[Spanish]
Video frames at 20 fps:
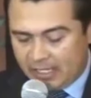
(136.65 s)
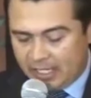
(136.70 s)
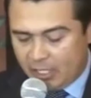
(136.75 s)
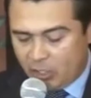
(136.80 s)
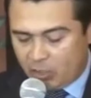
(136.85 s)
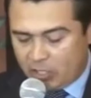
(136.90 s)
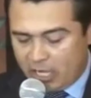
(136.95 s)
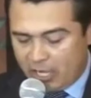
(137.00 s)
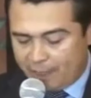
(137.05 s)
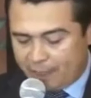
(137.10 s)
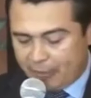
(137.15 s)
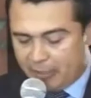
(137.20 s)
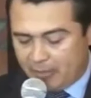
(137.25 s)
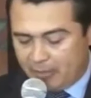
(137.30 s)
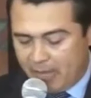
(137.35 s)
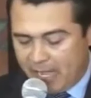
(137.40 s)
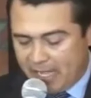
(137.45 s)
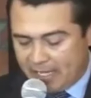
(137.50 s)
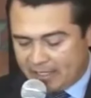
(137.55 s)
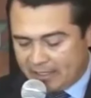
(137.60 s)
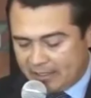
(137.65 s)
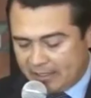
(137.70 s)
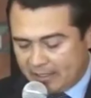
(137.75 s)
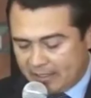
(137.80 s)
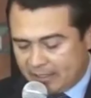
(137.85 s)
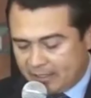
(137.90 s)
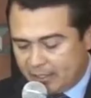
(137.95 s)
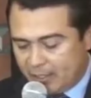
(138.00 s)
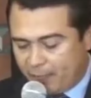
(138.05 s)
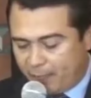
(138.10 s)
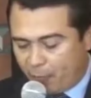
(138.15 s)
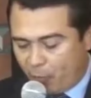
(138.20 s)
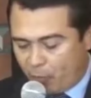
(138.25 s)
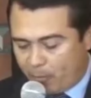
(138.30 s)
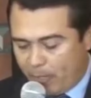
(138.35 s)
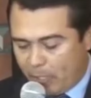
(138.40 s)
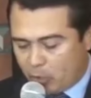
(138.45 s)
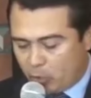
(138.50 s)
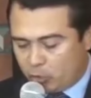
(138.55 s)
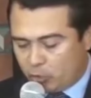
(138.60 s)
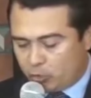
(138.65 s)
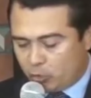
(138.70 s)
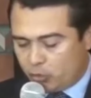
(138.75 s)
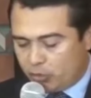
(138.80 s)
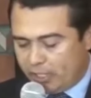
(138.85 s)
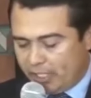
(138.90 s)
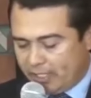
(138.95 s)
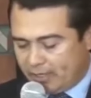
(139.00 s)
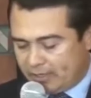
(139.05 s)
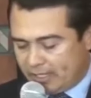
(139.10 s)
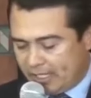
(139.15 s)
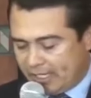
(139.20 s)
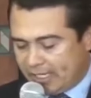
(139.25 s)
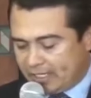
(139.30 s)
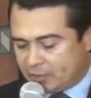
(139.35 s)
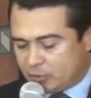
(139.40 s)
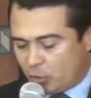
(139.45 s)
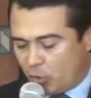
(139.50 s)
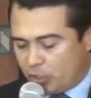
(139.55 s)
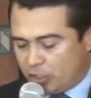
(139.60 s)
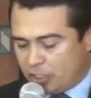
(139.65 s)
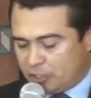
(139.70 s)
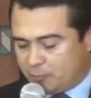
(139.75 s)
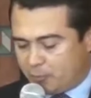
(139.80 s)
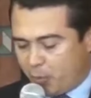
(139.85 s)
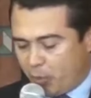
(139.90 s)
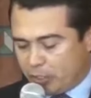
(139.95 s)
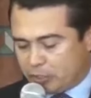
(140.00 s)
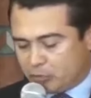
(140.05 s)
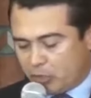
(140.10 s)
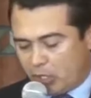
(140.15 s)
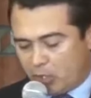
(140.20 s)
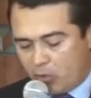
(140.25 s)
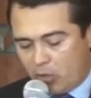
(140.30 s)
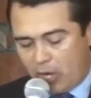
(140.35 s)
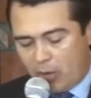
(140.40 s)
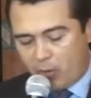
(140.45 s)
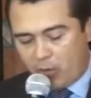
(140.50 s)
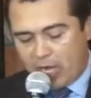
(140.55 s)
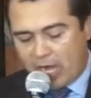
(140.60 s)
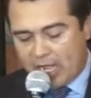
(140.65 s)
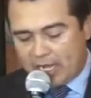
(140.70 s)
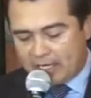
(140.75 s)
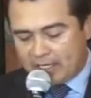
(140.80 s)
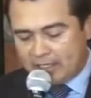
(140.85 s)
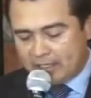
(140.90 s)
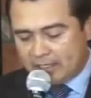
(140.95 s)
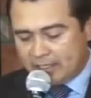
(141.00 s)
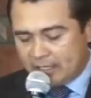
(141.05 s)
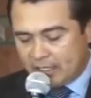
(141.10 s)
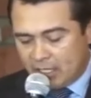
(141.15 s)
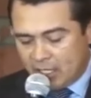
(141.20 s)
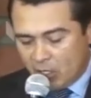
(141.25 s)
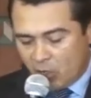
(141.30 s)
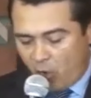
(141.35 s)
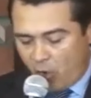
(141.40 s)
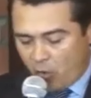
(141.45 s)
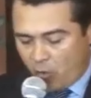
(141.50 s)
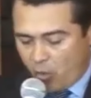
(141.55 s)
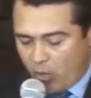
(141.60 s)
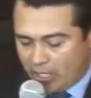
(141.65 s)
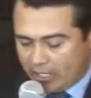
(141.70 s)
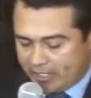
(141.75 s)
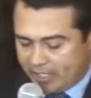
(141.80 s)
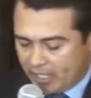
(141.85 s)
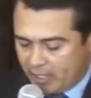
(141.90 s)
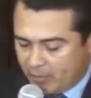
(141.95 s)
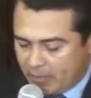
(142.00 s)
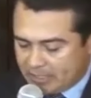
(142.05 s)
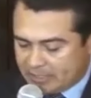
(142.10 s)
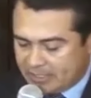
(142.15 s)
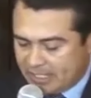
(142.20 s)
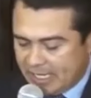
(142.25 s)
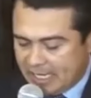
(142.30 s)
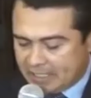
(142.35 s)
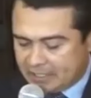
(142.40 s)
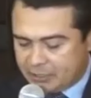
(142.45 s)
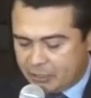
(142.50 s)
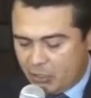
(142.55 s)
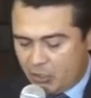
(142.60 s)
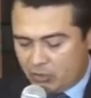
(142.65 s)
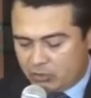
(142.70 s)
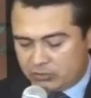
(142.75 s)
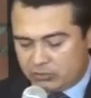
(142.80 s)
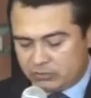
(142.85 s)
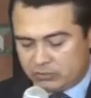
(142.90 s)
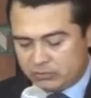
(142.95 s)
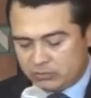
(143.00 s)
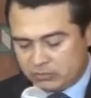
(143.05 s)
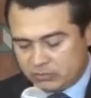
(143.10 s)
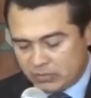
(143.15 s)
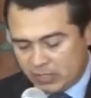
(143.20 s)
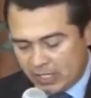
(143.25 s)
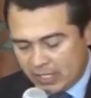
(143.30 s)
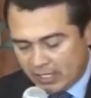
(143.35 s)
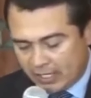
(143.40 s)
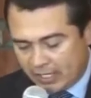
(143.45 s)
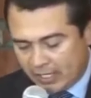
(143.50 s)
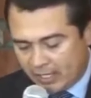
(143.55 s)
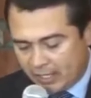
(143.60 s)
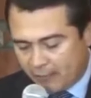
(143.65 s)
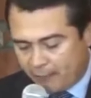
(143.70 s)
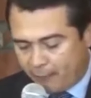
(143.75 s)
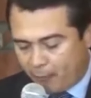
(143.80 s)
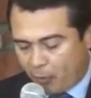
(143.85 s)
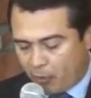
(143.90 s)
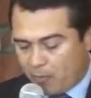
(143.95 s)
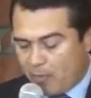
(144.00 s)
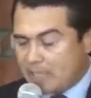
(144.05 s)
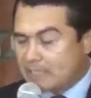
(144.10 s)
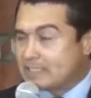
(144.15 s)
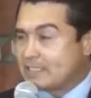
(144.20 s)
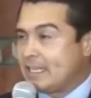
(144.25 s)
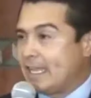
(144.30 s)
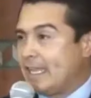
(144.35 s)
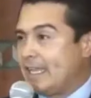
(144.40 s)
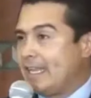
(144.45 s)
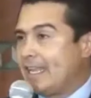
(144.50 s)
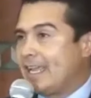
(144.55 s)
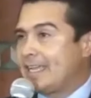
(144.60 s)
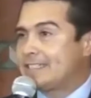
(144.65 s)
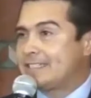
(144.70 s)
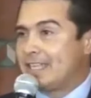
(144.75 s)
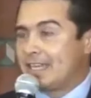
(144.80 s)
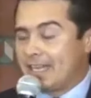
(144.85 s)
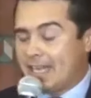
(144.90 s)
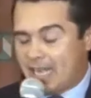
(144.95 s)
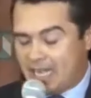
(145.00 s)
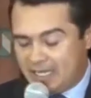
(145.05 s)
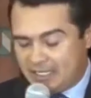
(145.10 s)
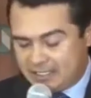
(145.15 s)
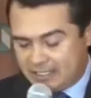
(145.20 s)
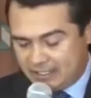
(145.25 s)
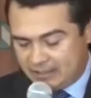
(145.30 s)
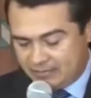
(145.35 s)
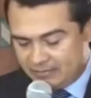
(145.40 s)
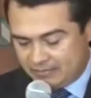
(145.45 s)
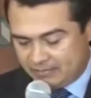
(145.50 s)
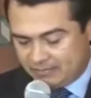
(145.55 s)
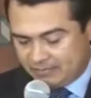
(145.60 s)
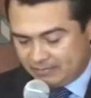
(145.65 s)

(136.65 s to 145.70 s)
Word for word: Quiero reafirmar de forma contundente que estoy dispuesto a colaborar con cualquier investigación que de forma seria se realice